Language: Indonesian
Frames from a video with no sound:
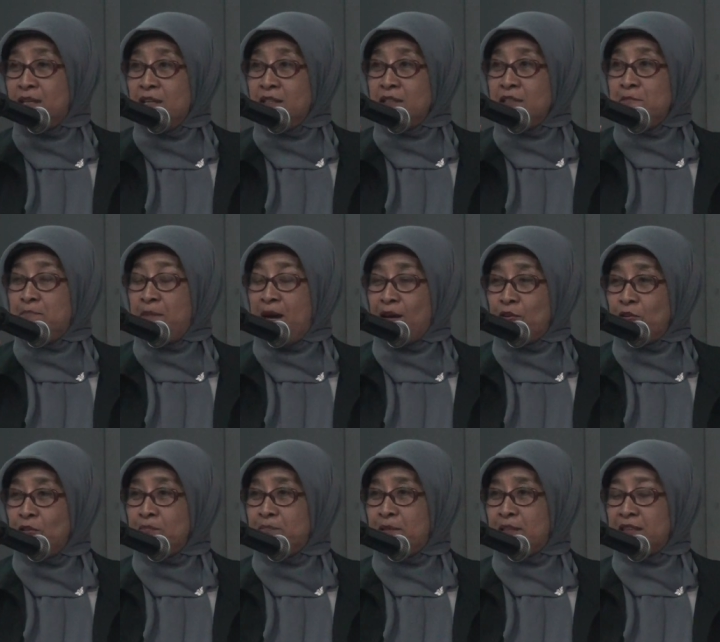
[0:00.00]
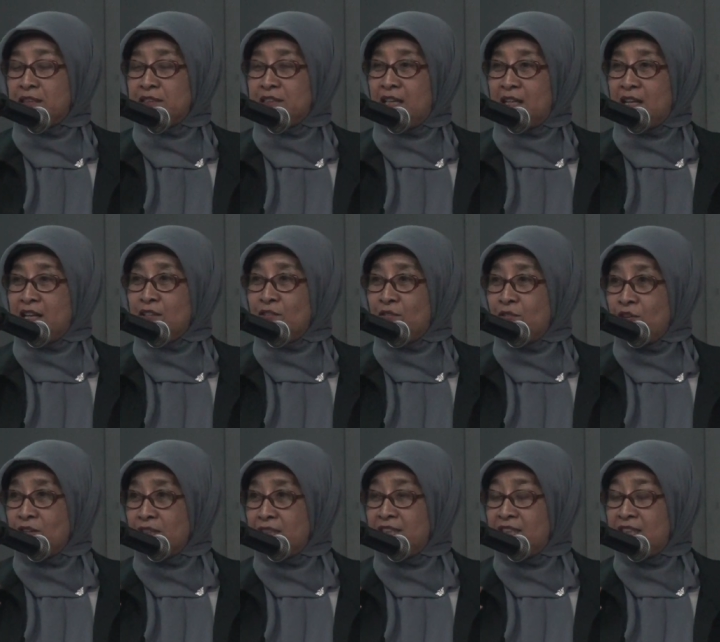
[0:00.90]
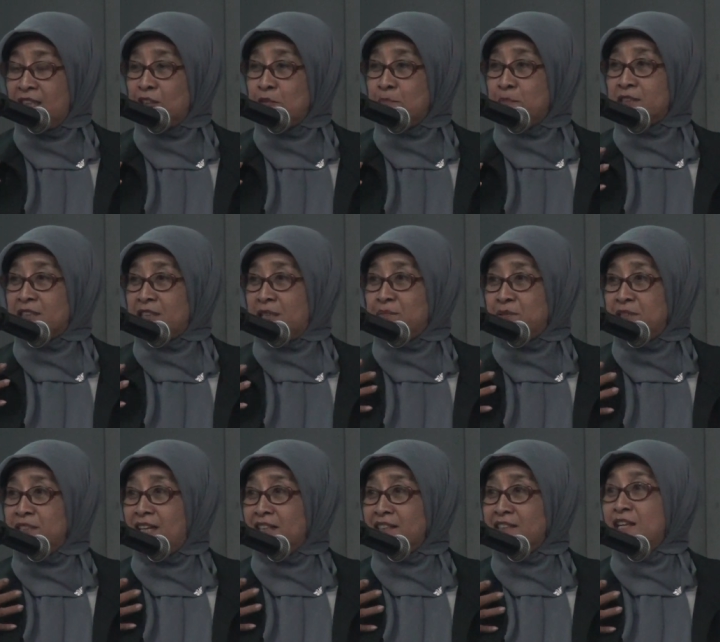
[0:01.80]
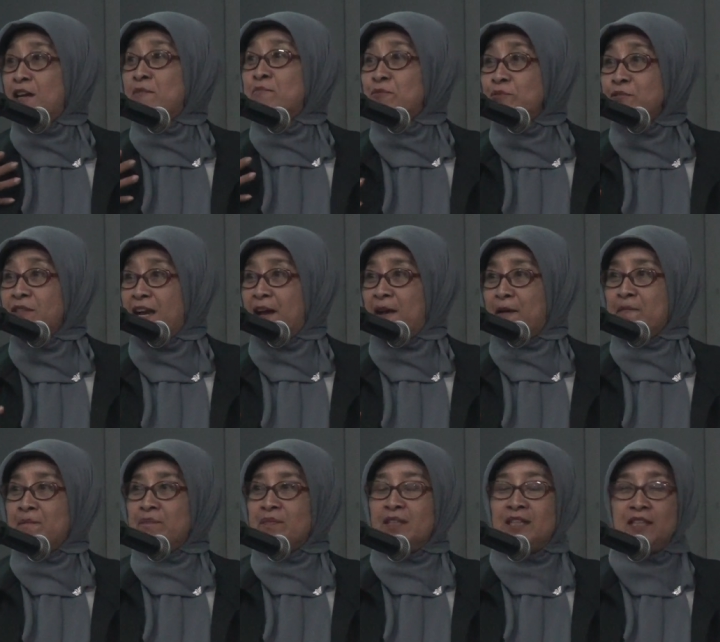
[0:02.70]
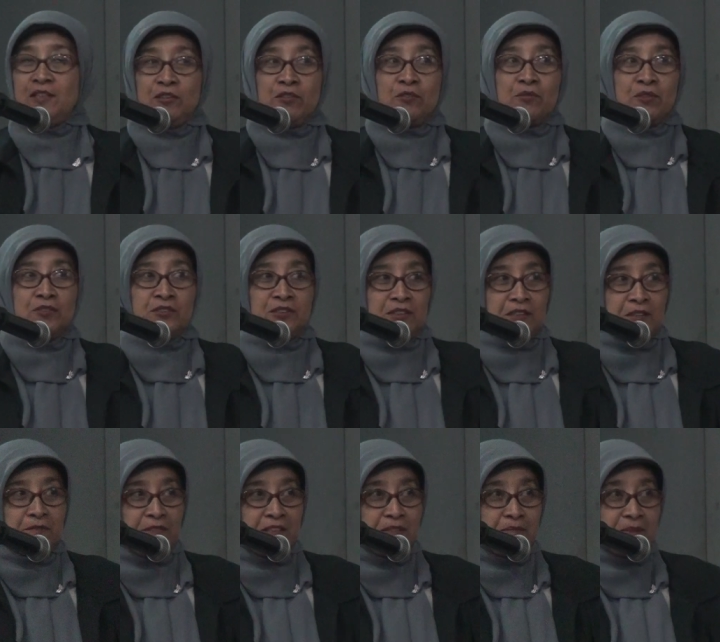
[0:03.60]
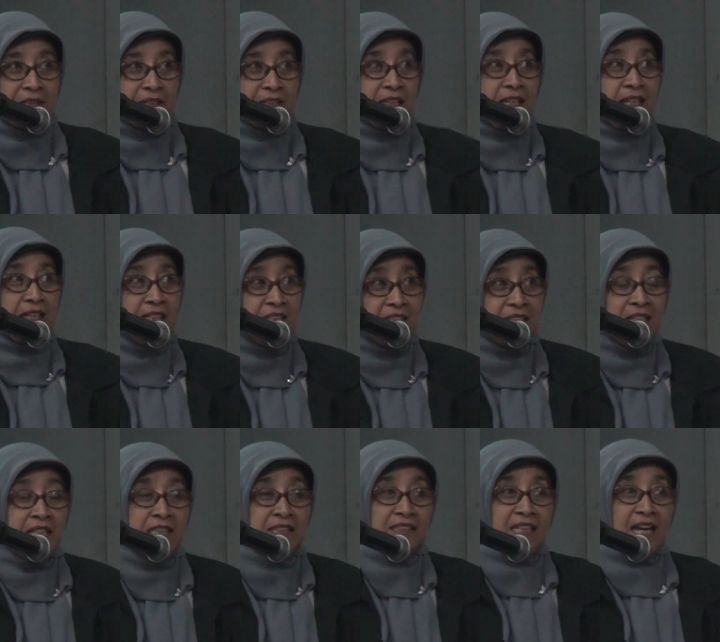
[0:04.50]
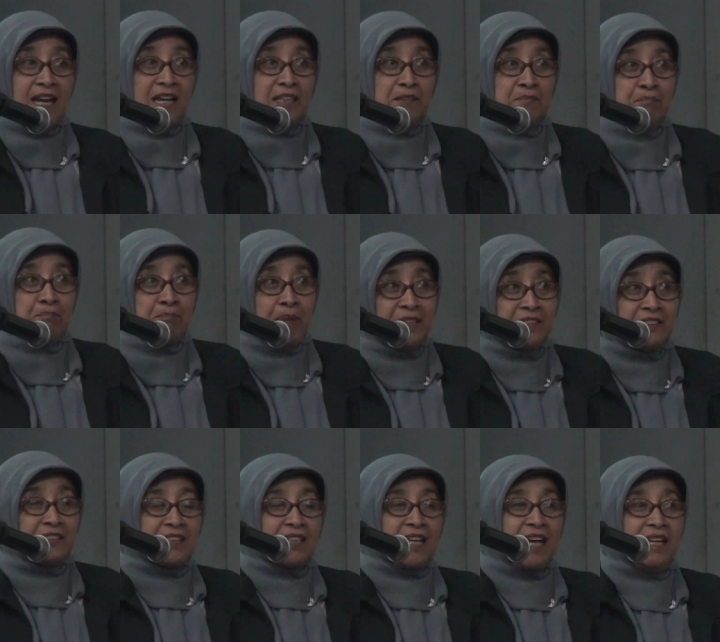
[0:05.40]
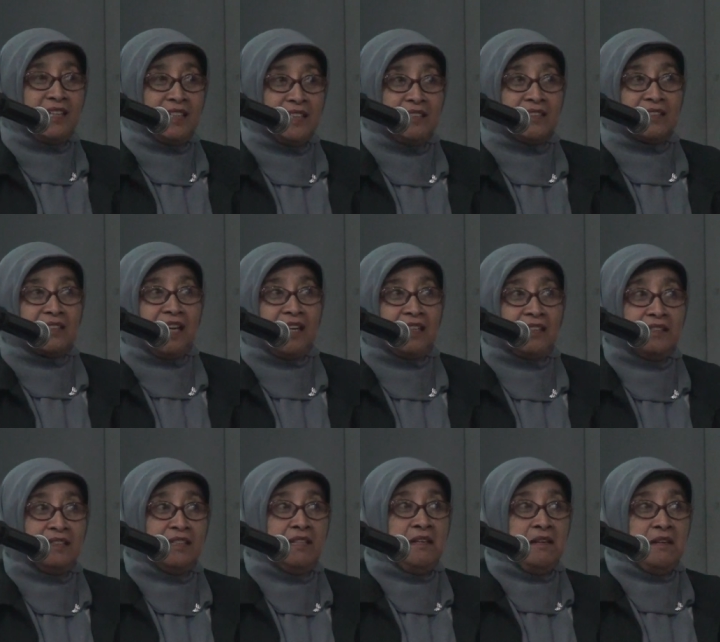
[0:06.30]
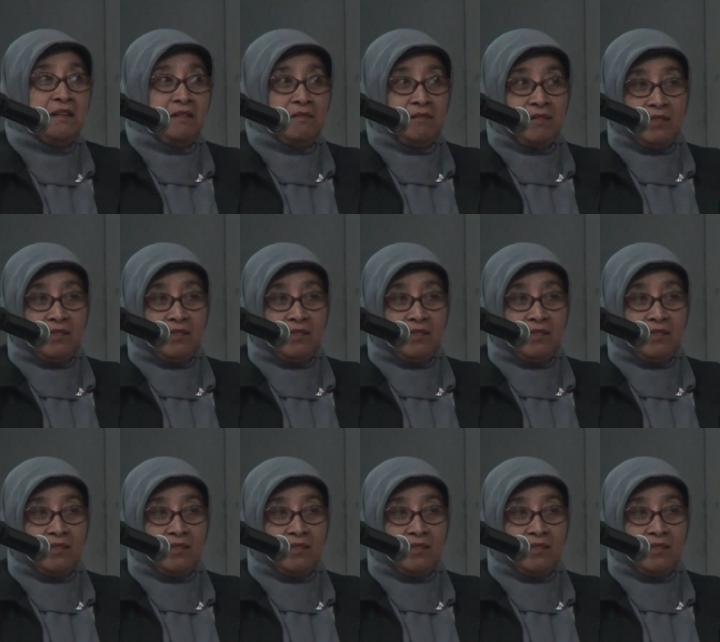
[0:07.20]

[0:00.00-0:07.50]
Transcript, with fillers: Acara ini dibuka dengan pemaparan dari Dr. Sri Haryati MPD tentang pembelajaran PKN yang semat dan menyenangkan,